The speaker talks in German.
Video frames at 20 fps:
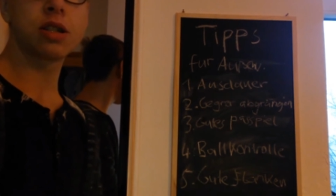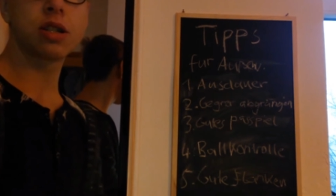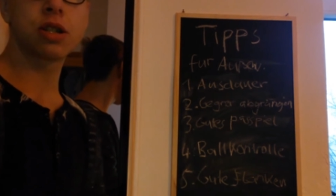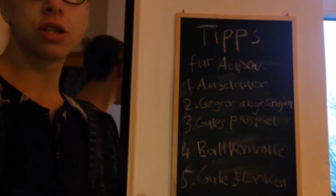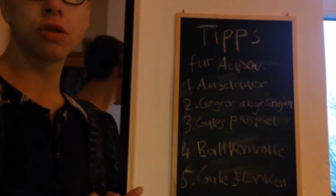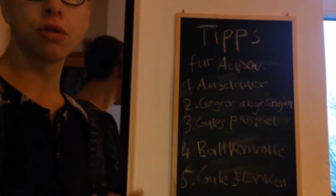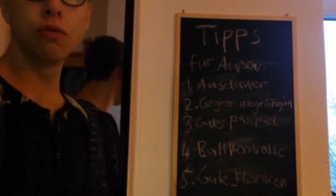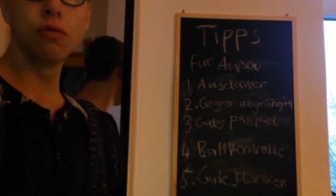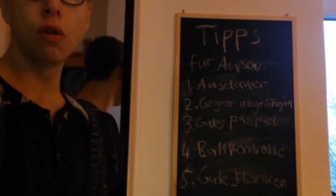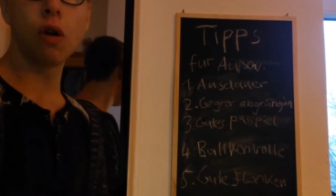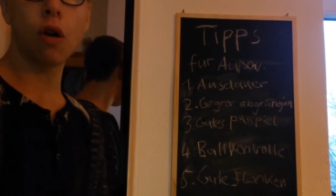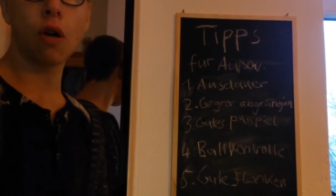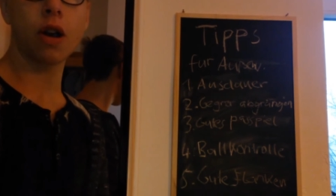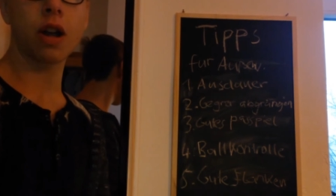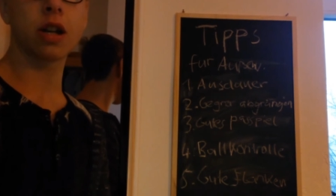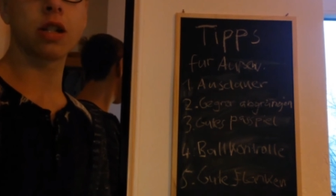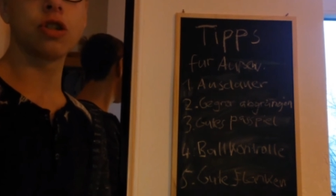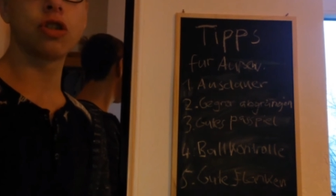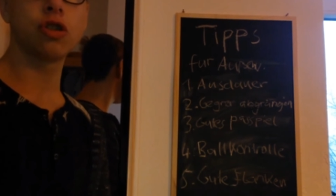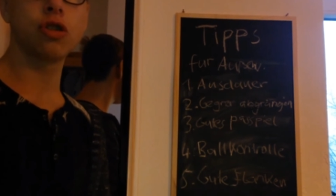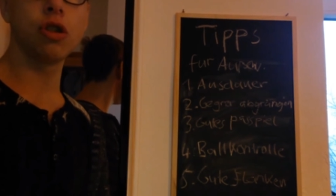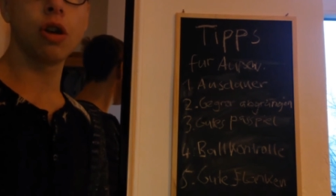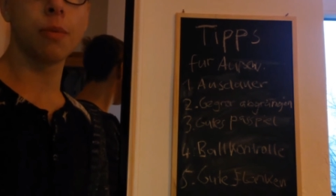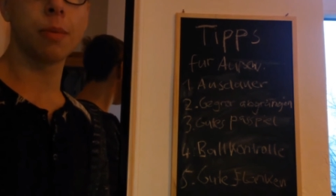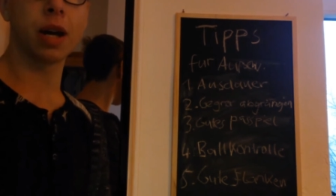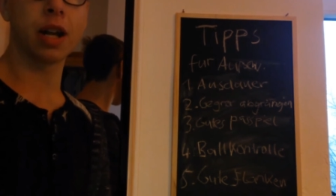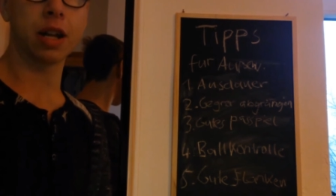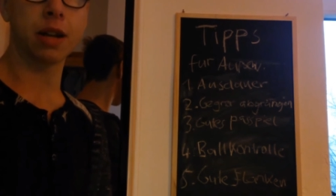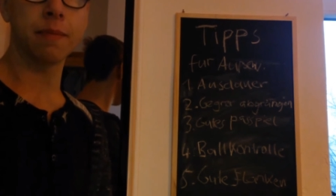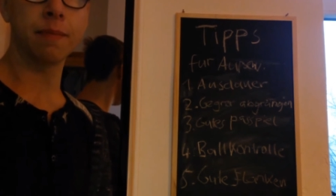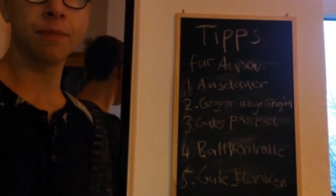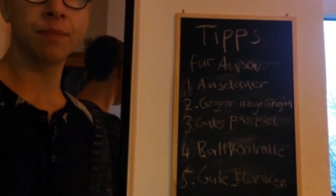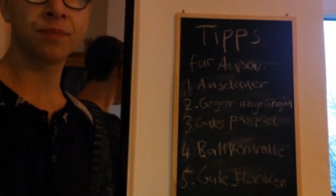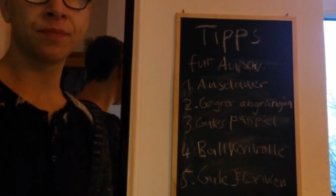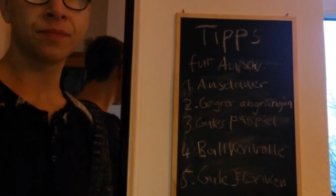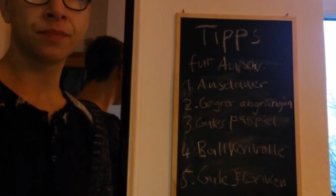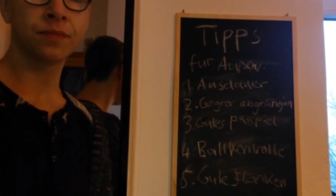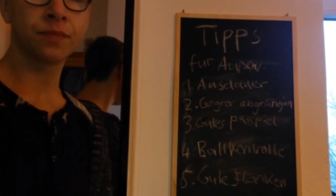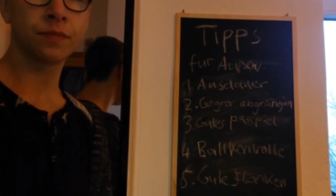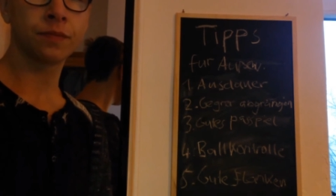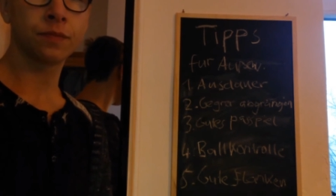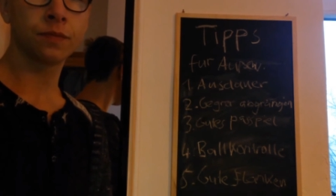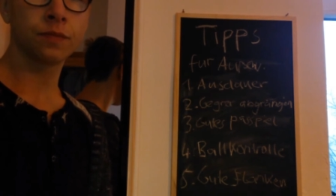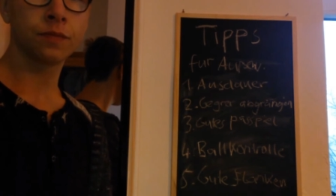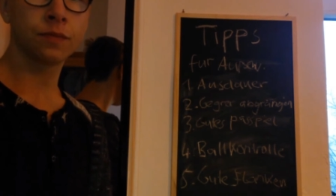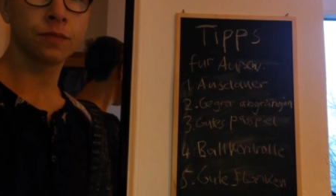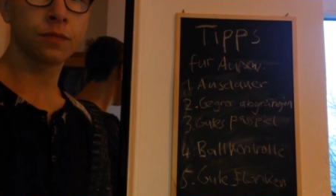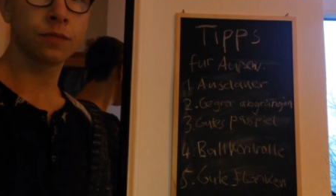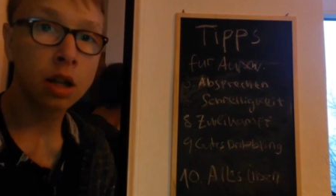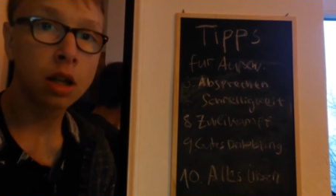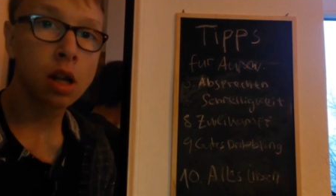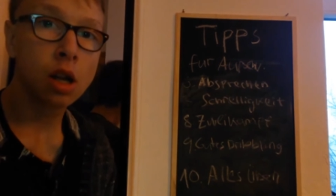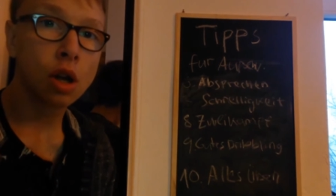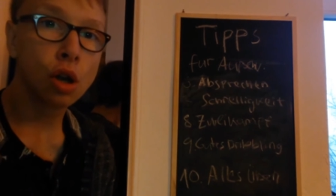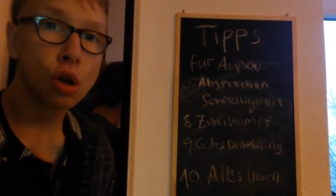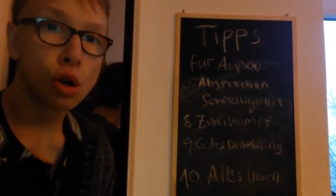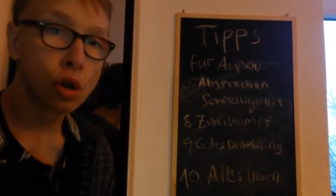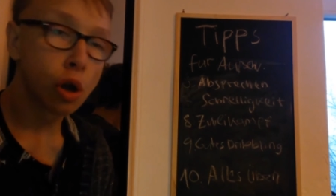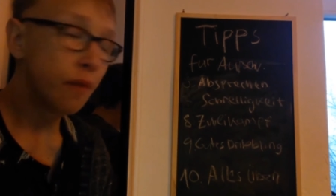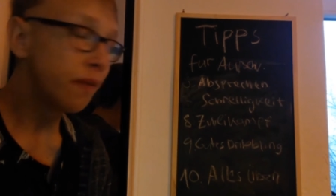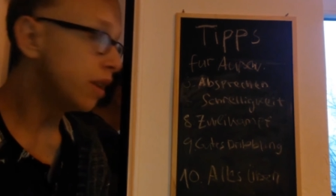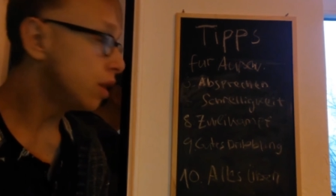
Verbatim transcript: zu euren Stürmer. Kommen wir